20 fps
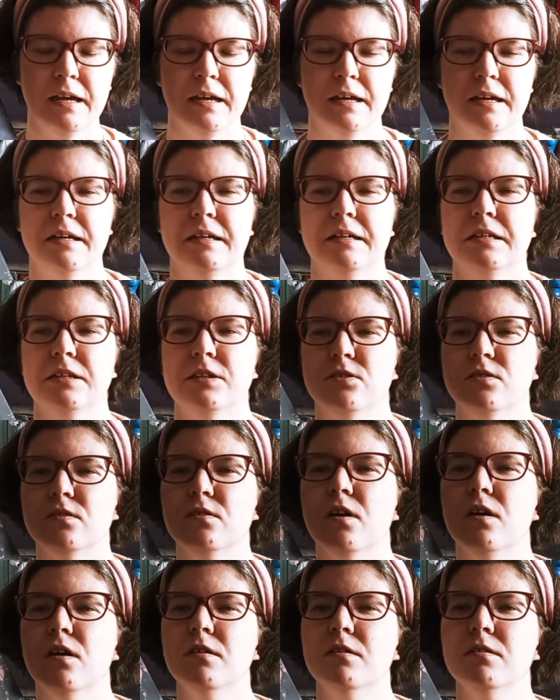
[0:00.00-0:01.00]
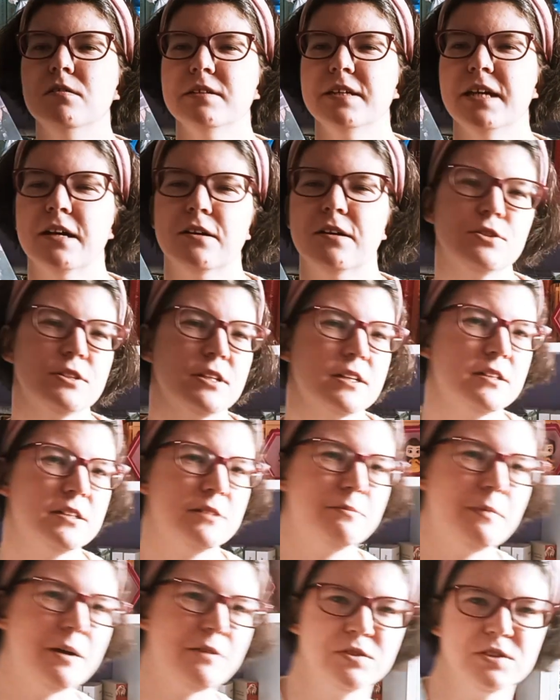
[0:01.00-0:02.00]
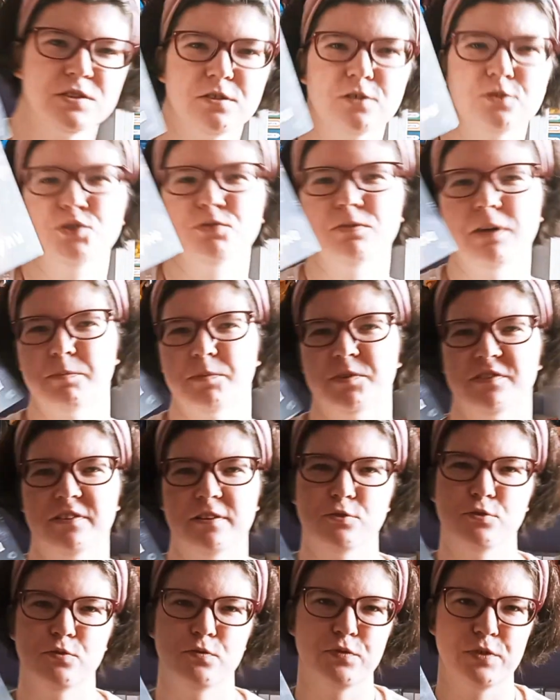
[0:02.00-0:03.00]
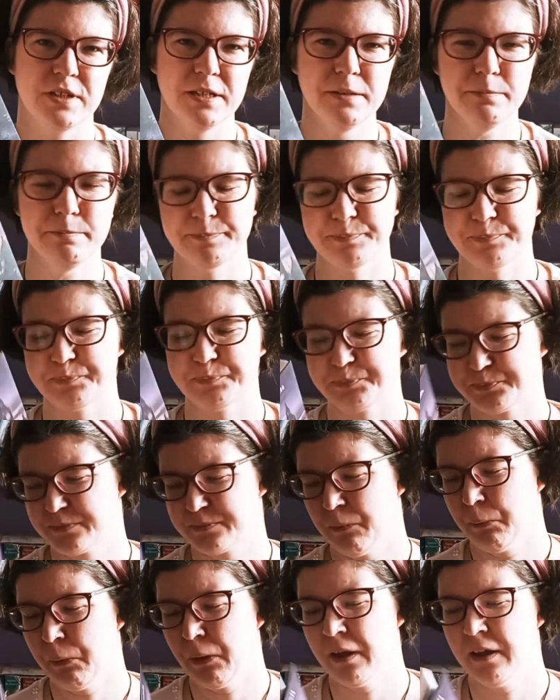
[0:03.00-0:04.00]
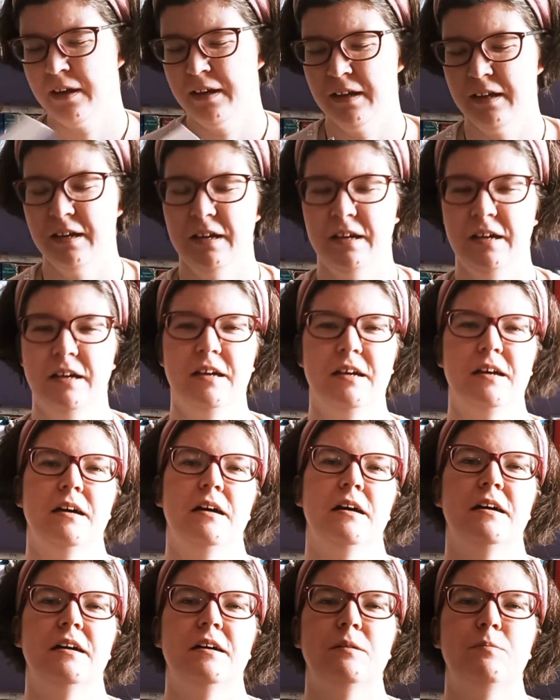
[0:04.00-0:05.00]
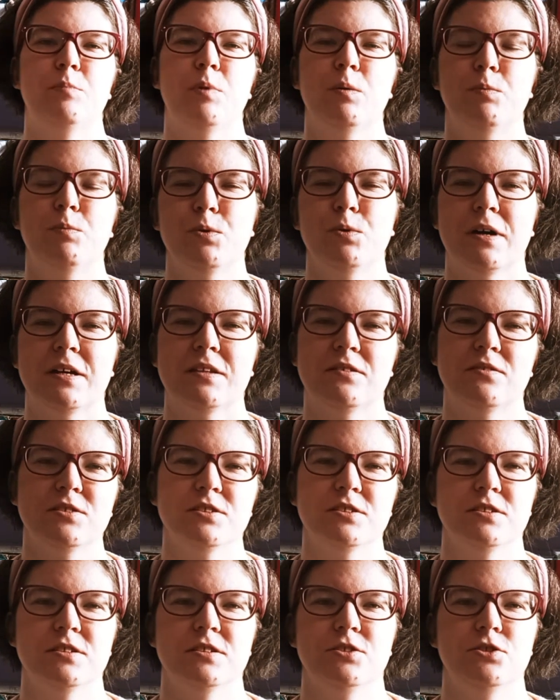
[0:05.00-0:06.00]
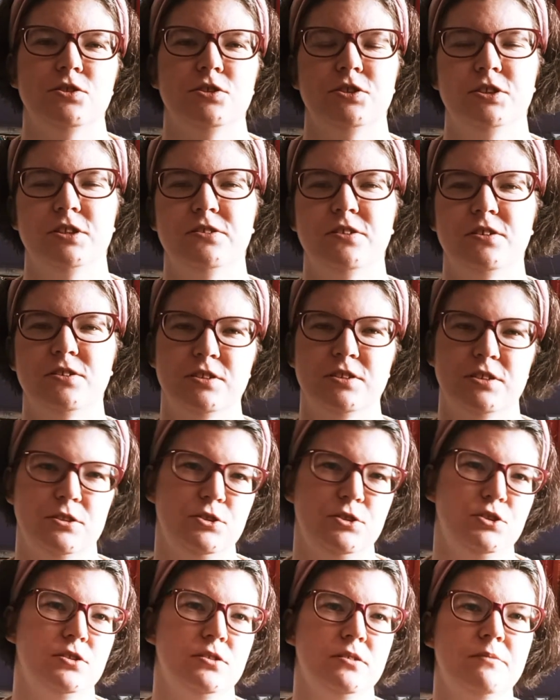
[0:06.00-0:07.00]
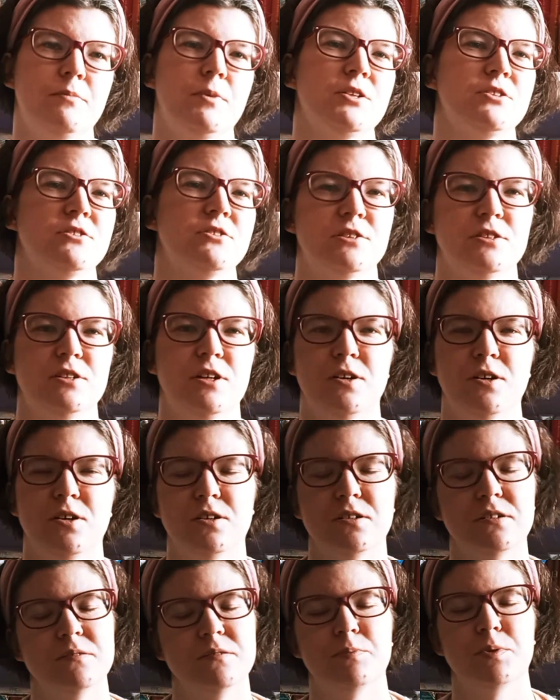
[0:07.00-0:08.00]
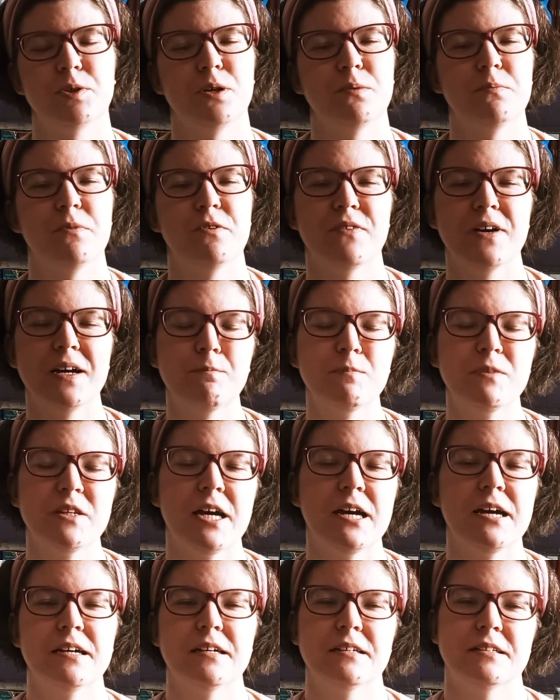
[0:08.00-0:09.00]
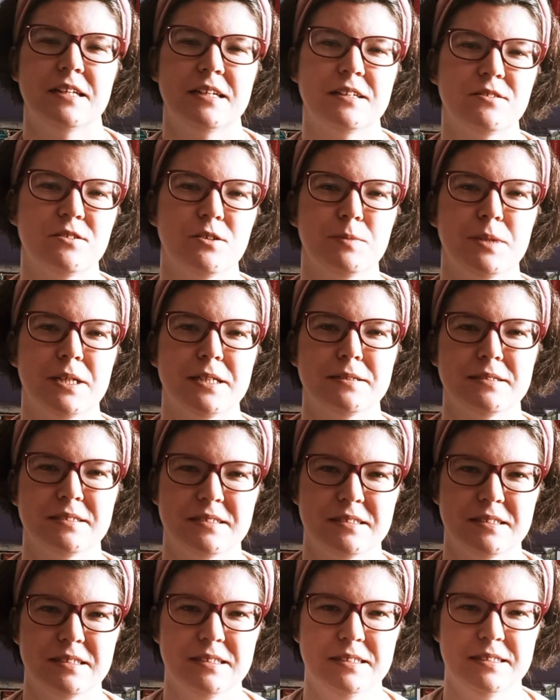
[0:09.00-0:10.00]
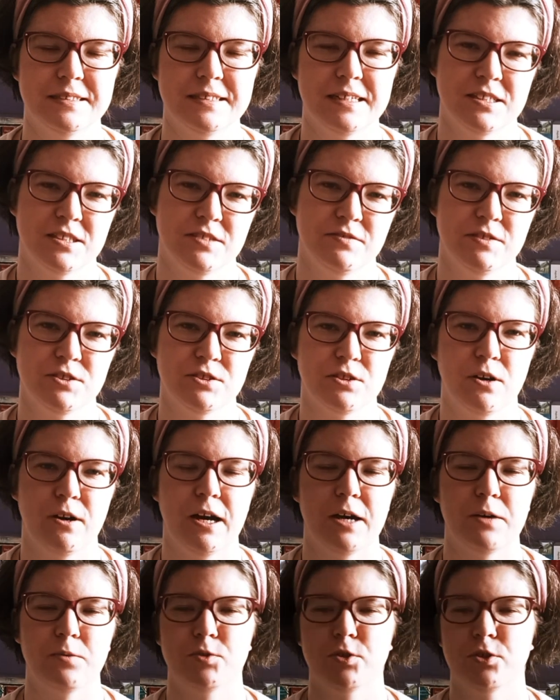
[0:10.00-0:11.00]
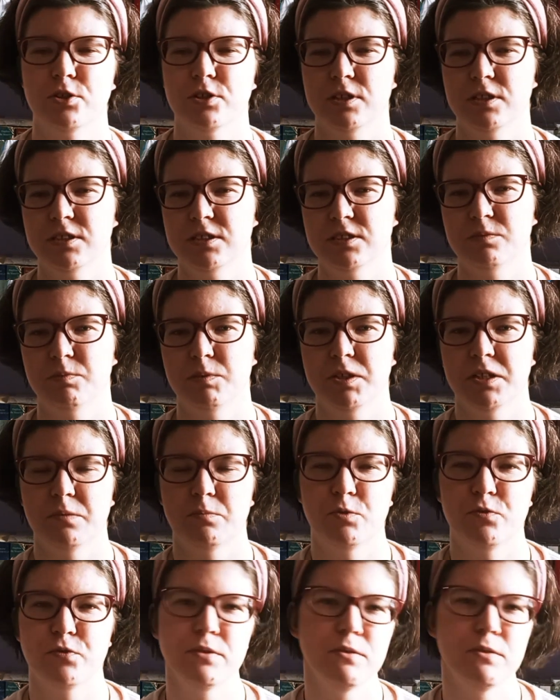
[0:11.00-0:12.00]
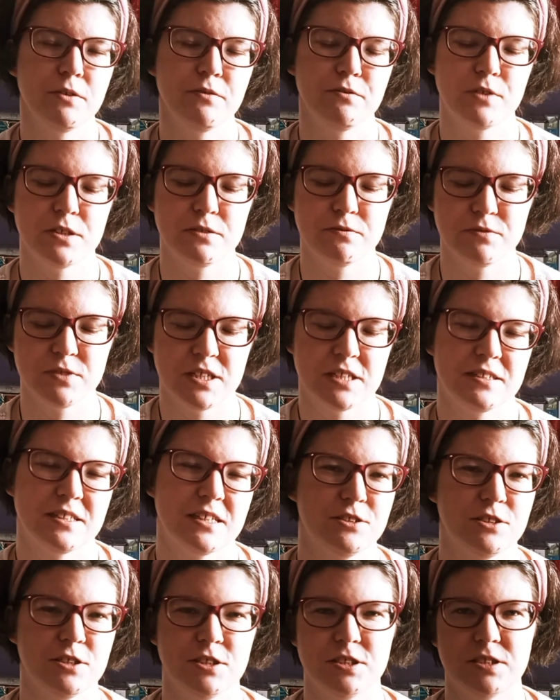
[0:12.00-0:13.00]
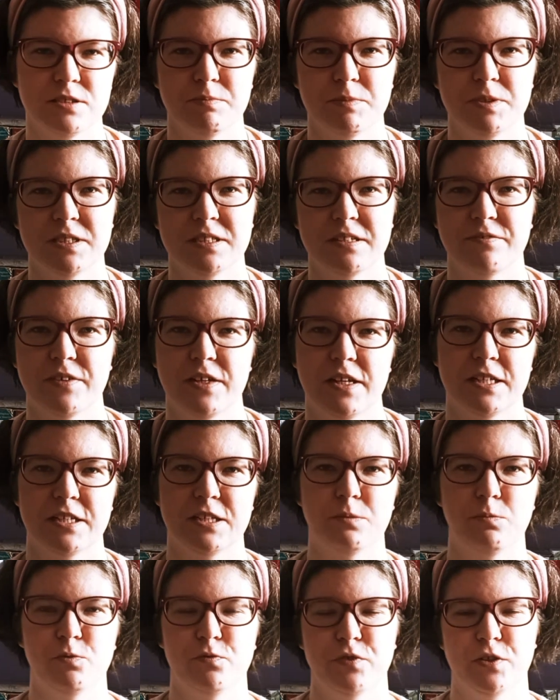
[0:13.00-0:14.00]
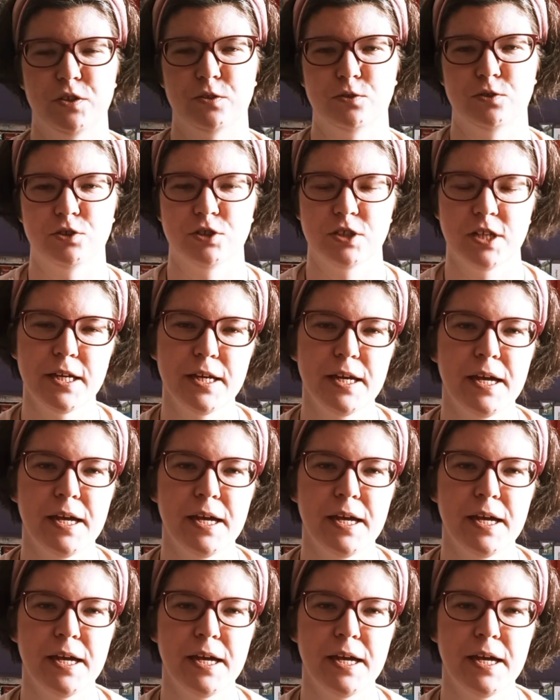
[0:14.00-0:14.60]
e, to jakoś tak chyba wyskoczyła mi z lodówki. E, bo była dosyć, dosyć mocno e, promowana, natomiast e, nazwisko autorki nic mi nie mówiło i w zasadzie nic mi za wiele nie mówi do dzisiaj.